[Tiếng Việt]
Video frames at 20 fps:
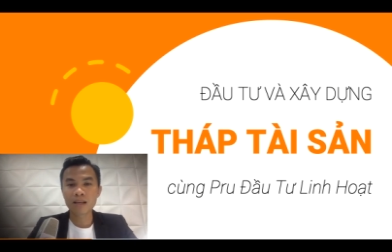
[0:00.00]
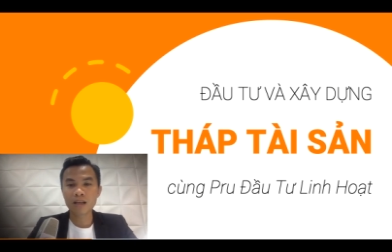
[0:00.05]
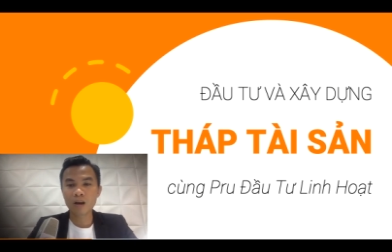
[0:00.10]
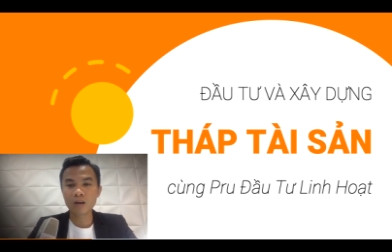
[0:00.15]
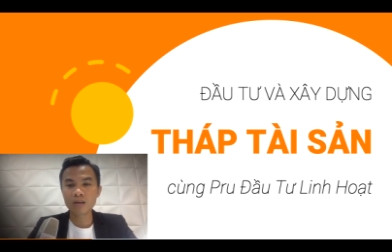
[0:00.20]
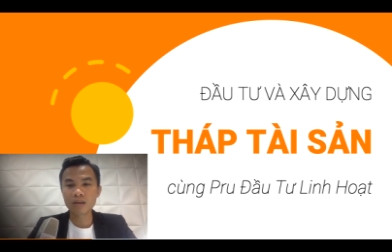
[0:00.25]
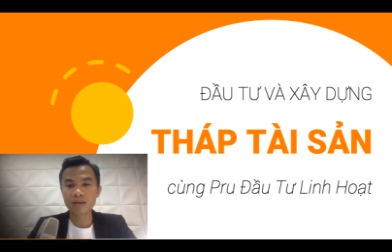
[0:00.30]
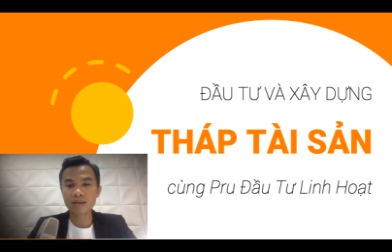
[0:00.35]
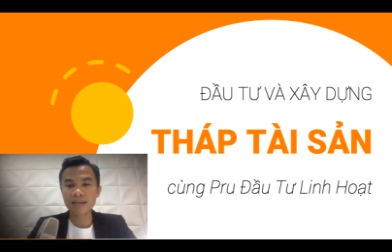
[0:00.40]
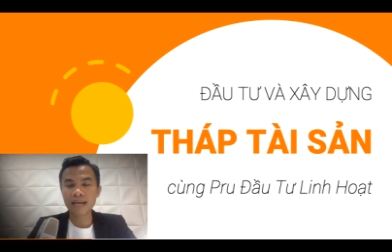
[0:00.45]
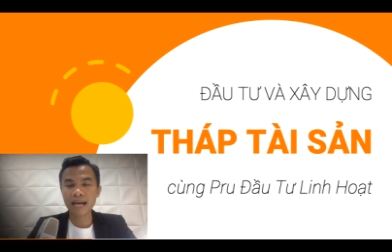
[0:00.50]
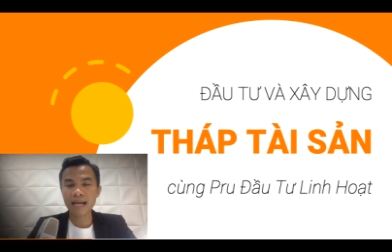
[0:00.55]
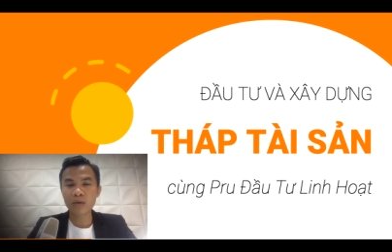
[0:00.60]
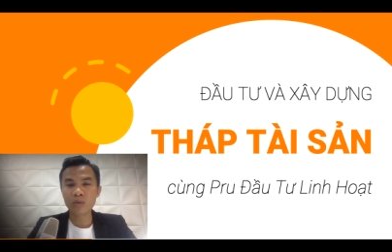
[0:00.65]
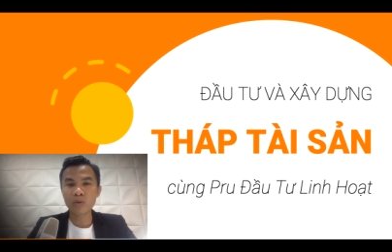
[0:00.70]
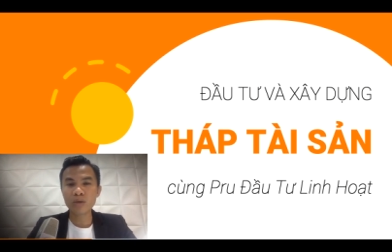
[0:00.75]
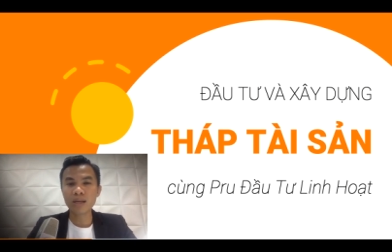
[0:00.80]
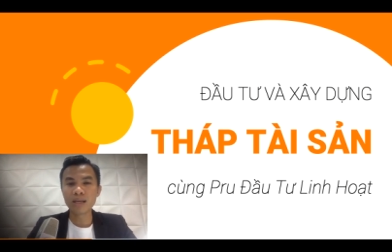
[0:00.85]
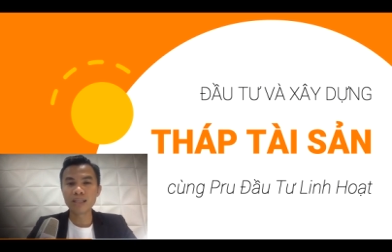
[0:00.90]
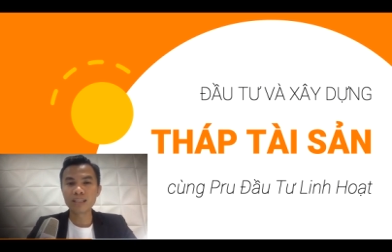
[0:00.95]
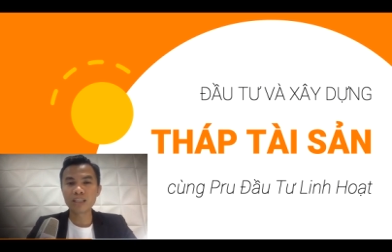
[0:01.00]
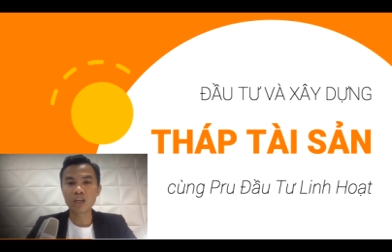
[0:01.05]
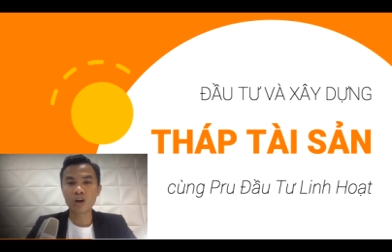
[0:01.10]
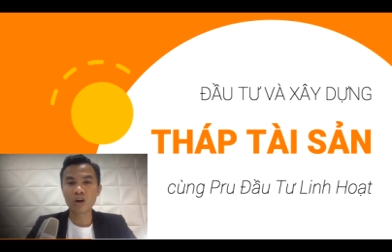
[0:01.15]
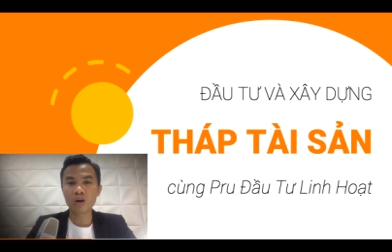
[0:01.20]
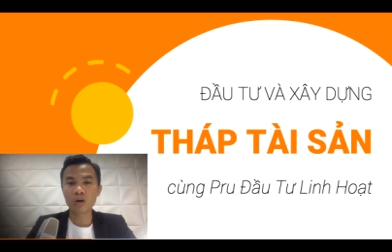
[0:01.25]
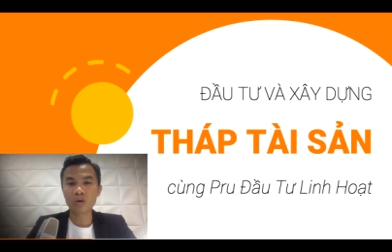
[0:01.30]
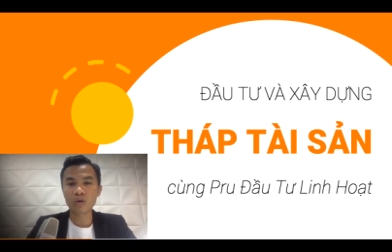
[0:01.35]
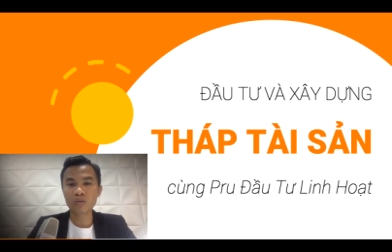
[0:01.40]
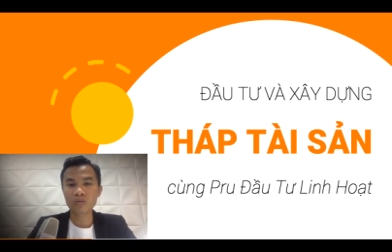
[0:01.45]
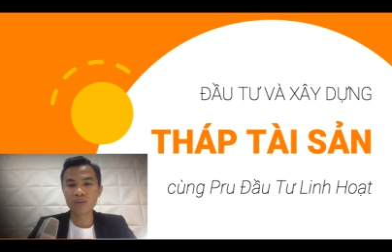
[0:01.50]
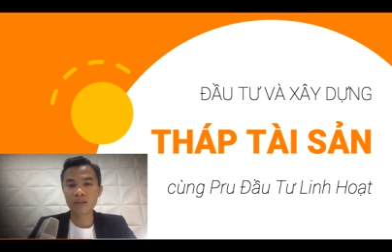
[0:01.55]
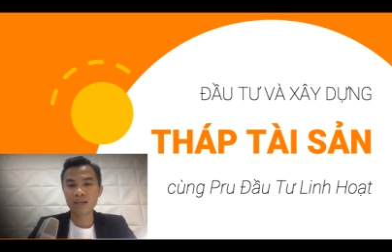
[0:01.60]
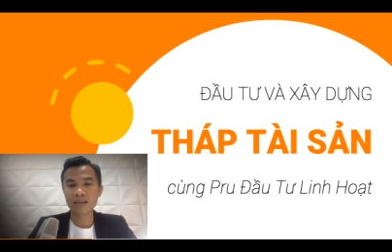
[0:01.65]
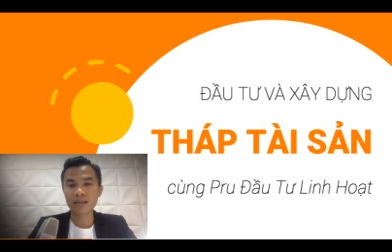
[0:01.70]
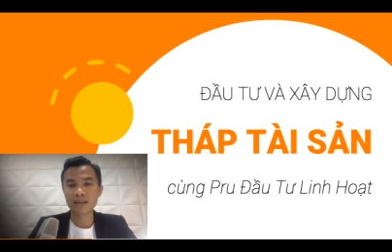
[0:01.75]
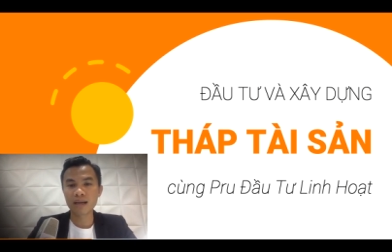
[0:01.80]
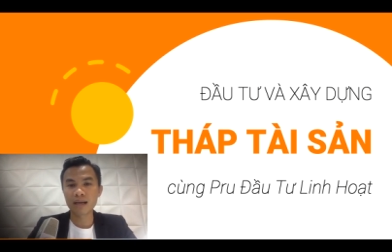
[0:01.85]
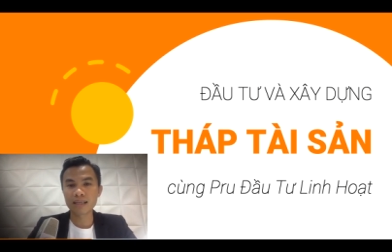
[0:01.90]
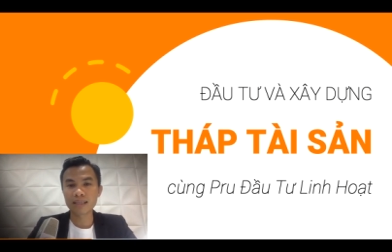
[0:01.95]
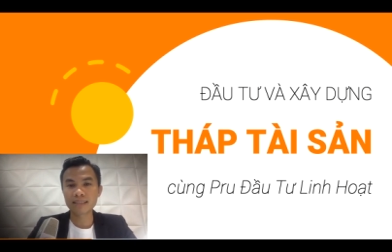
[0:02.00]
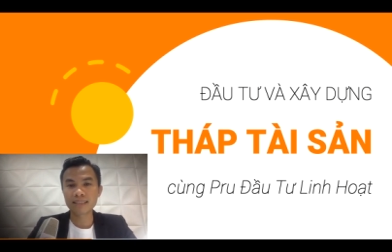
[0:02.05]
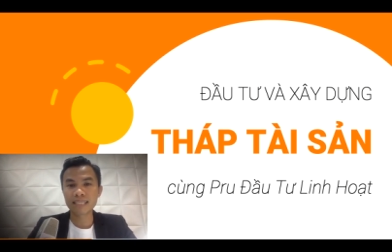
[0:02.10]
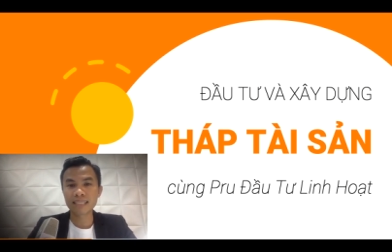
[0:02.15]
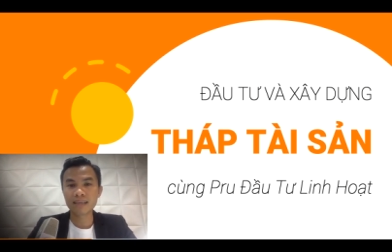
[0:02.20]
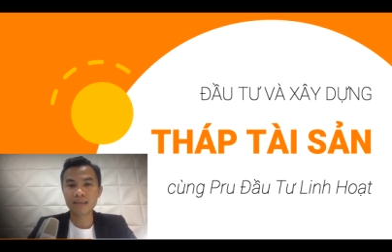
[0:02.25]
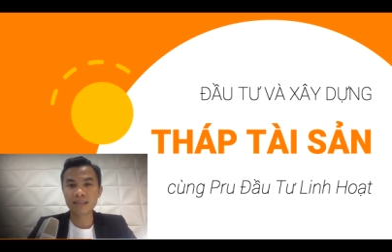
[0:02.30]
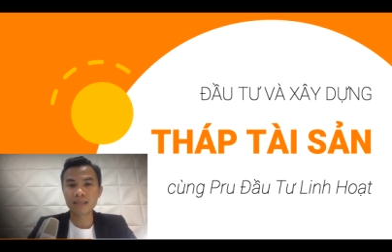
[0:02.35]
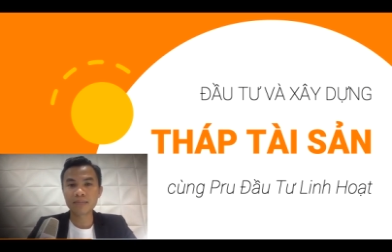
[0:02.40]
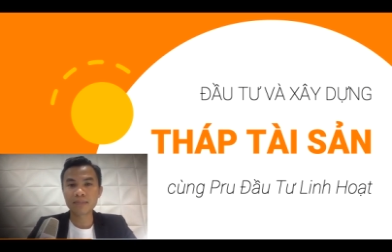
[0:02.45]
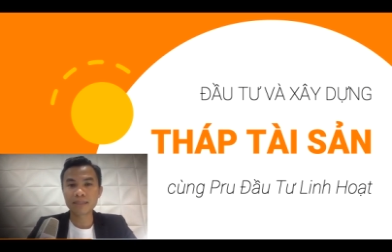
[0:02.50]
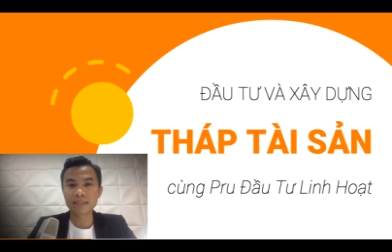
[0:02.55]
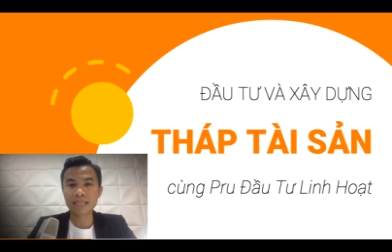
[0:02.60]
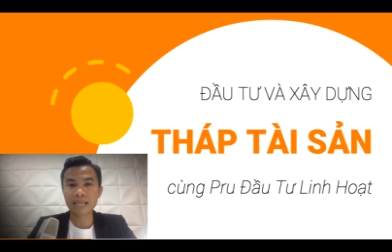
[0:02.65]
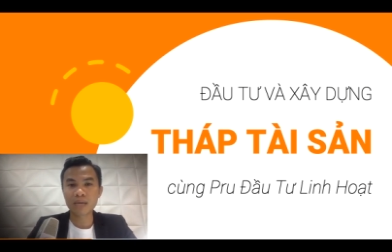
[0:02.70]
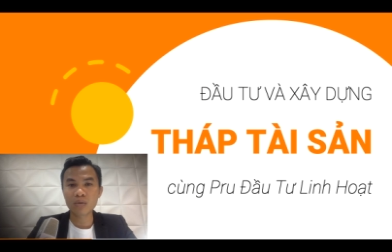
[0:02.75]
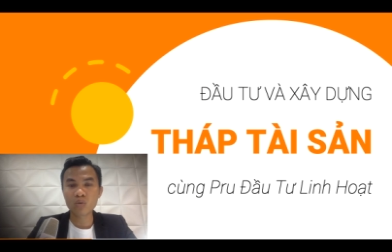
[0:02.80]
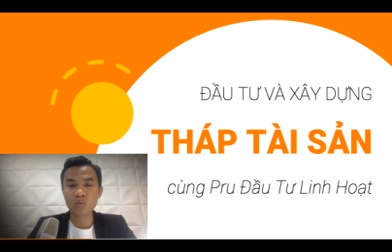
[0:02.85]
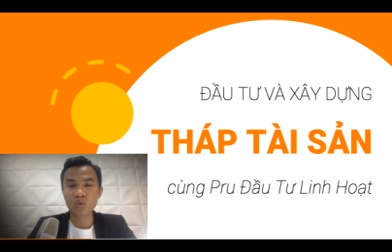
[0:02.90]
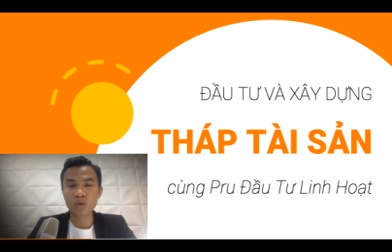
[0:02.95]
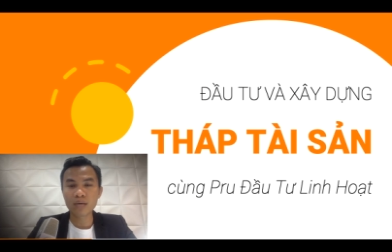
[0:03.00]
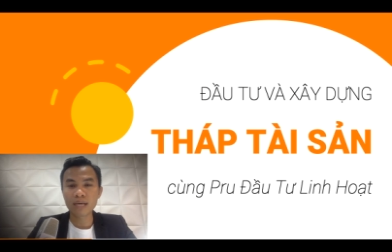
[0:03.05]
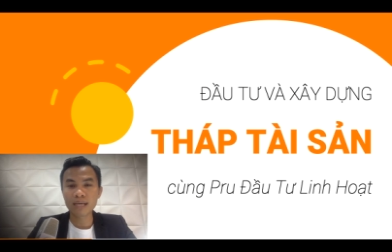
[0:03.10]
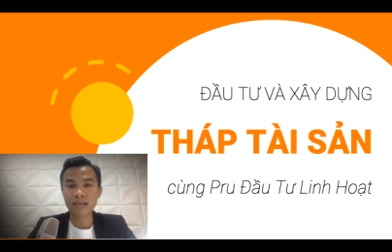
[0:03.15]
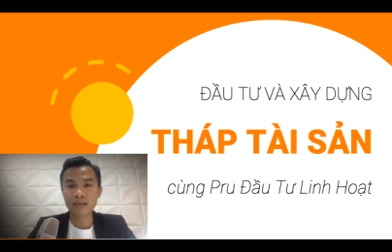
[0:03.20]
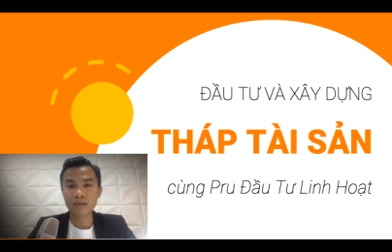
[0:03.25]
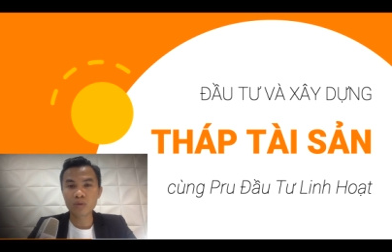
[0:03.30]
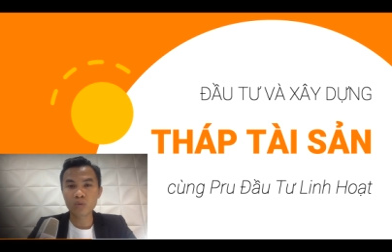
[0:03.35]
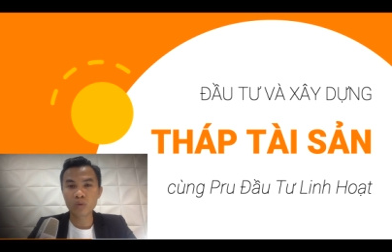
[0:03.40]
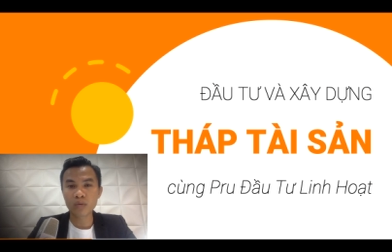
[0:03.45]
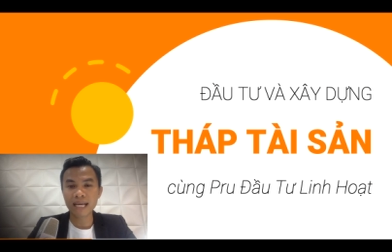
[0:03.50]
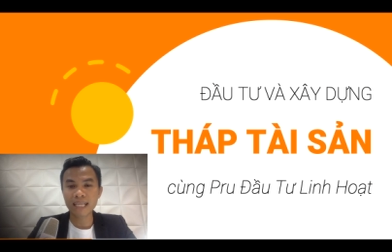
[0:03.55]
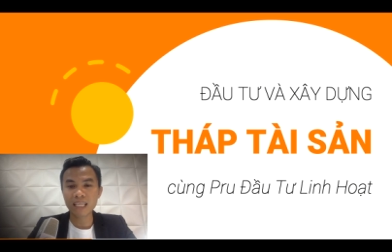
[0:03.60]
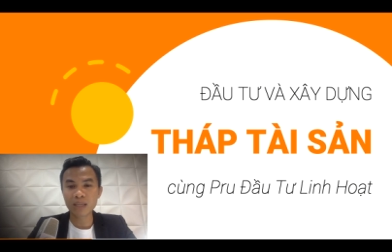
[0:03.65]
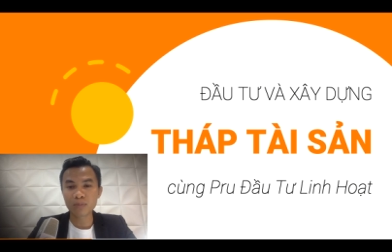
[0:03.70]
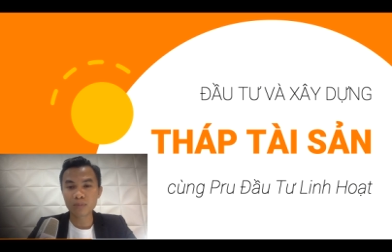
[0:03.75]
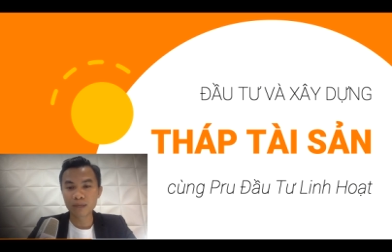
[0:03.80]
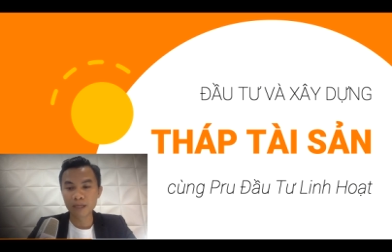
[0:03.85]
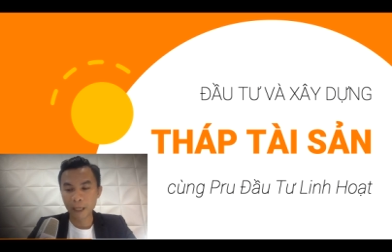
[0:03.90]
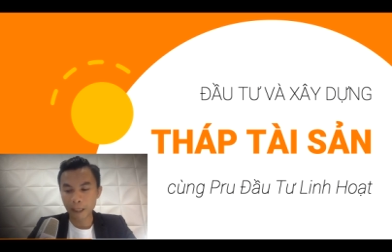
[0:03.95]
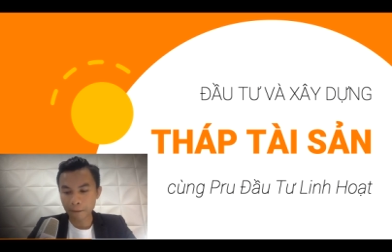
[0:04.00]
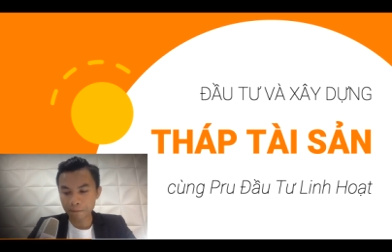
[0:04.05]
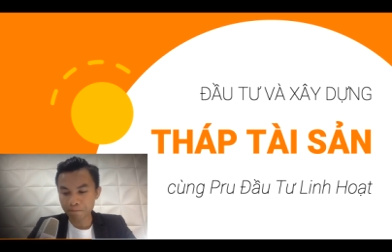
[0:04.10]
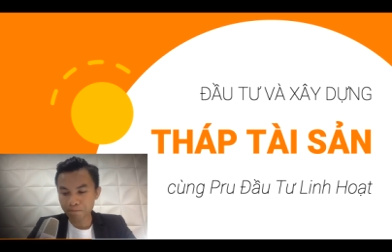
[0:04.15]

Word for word: có những cái quyết định cho cái việc việc uh, xây dựng tháp tài sản của cái của cá nhân mình ha